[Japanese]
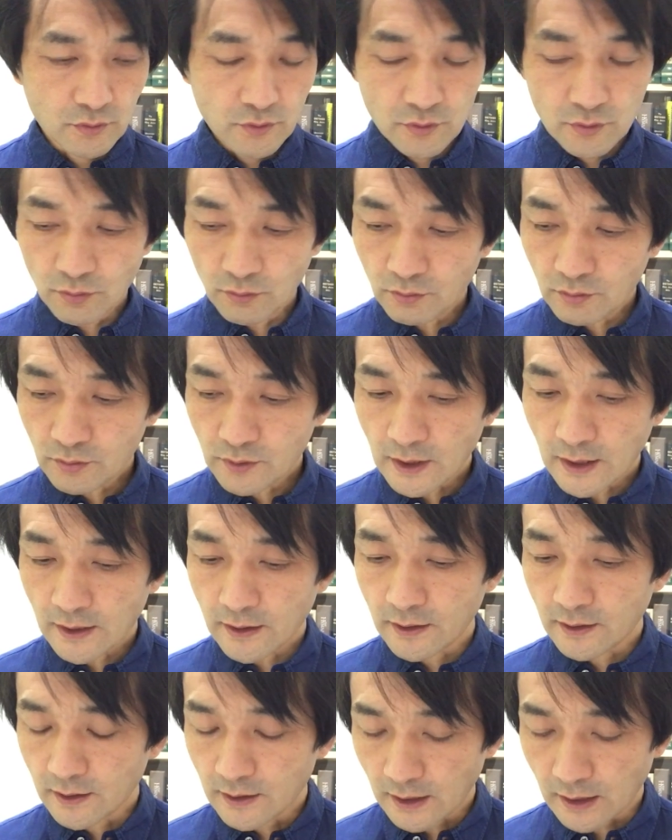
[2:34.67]
兄
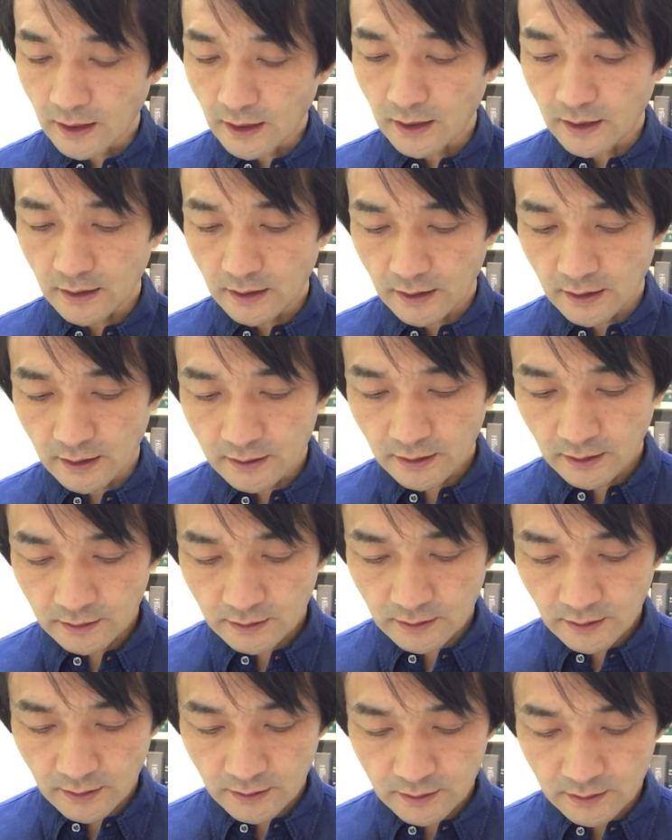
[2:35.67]
弟があな
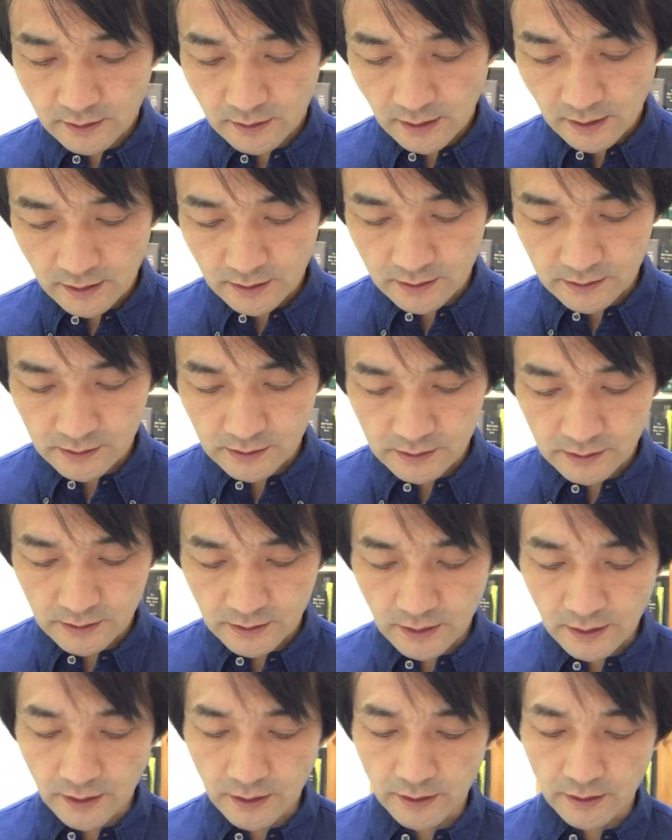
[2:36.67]
たに対し
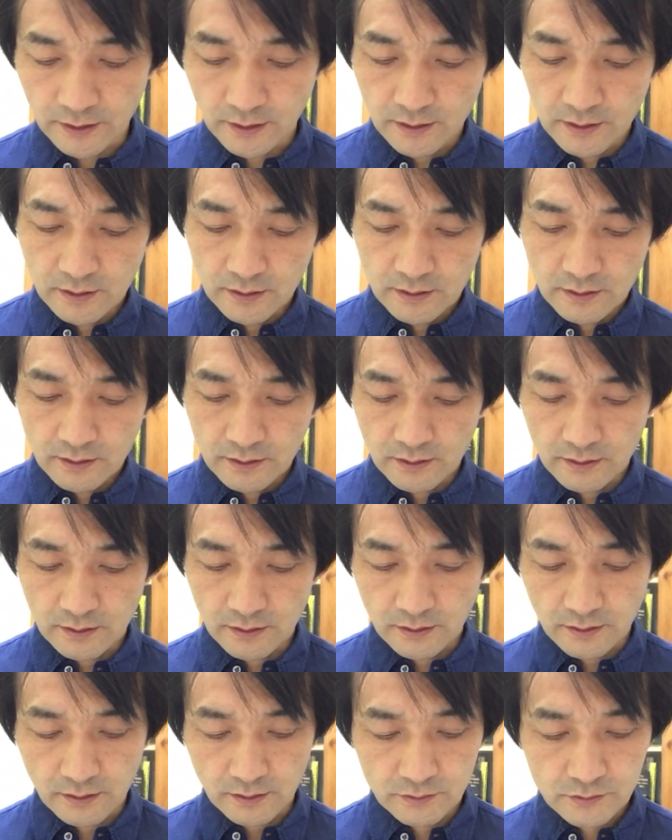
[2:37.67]
て、
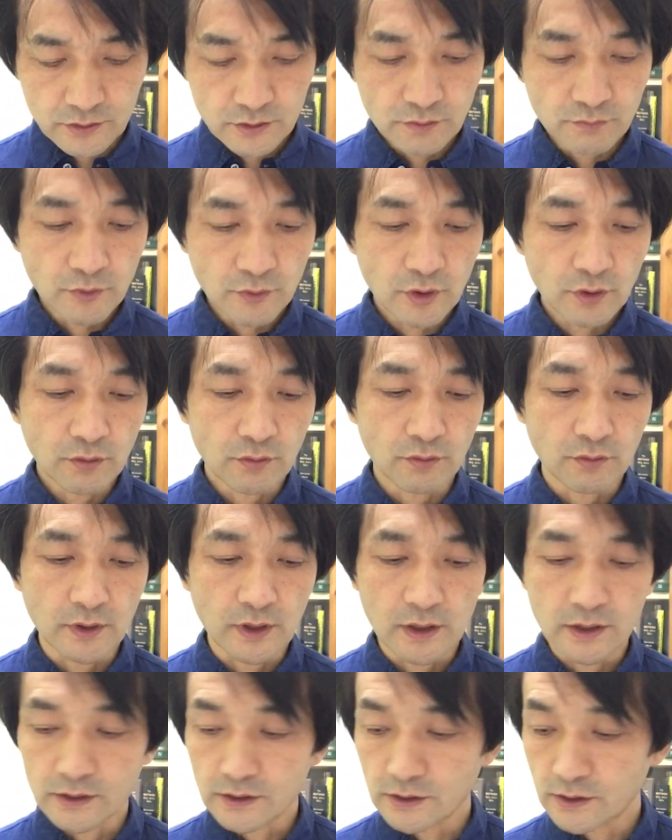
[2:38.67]
罪を
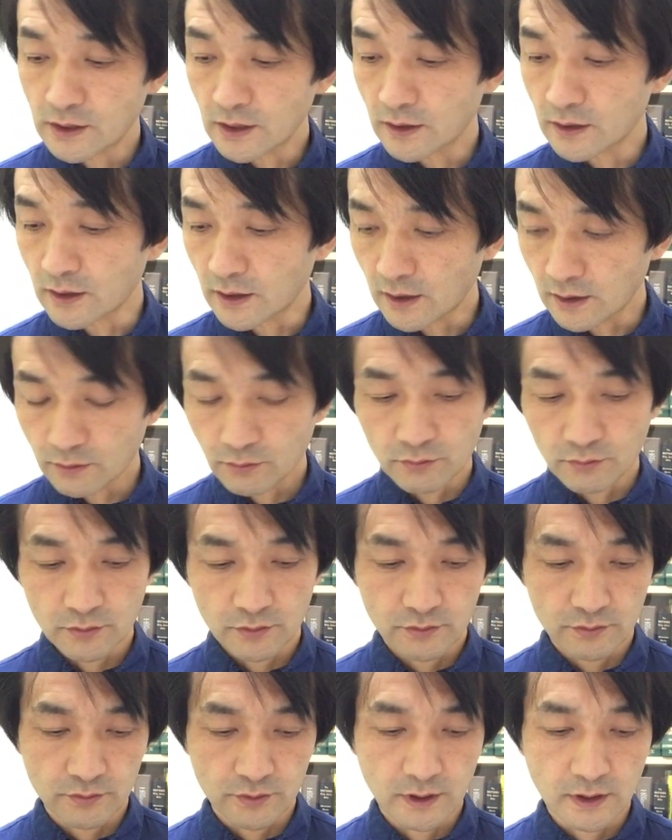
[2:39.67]
犯したならと
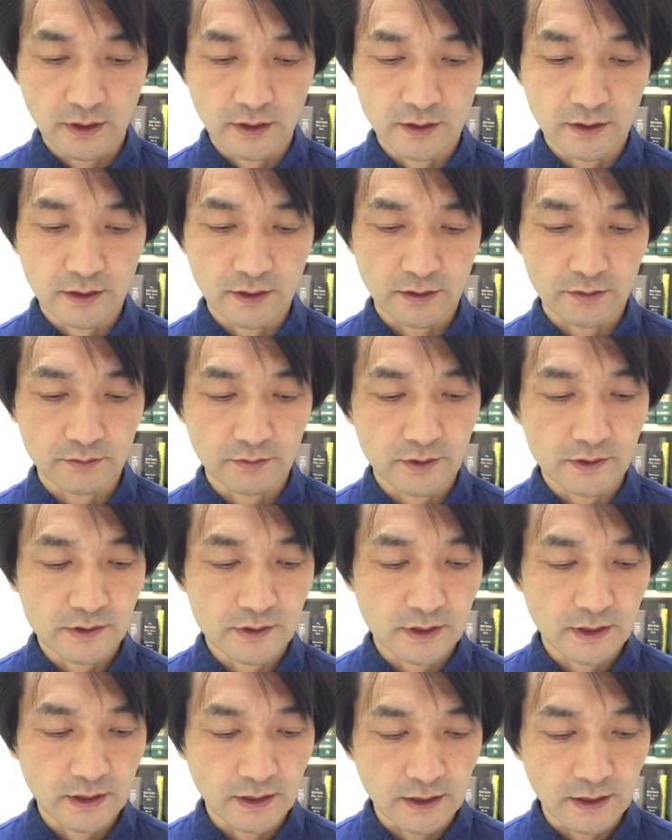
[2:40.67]
いうふうに書いてあるんで
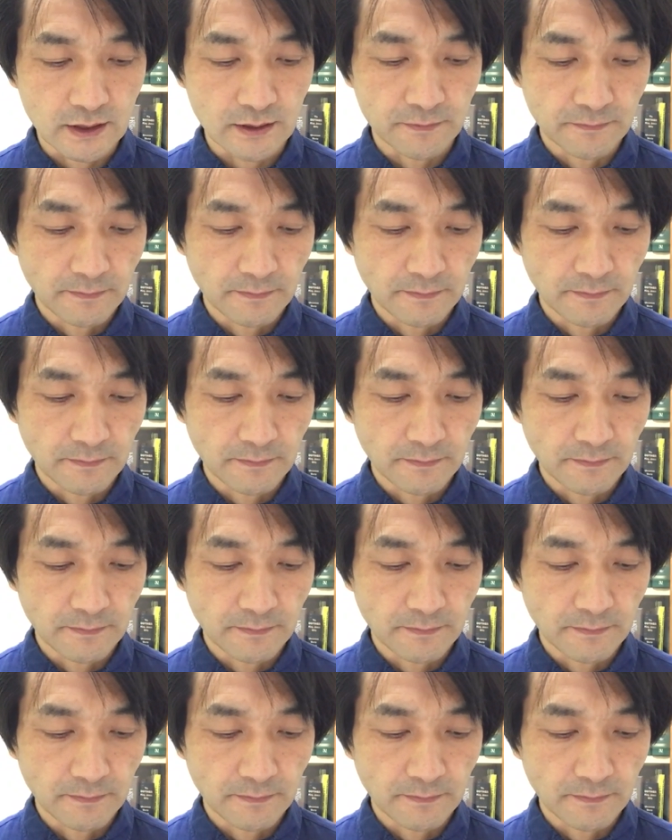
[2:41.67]
すが、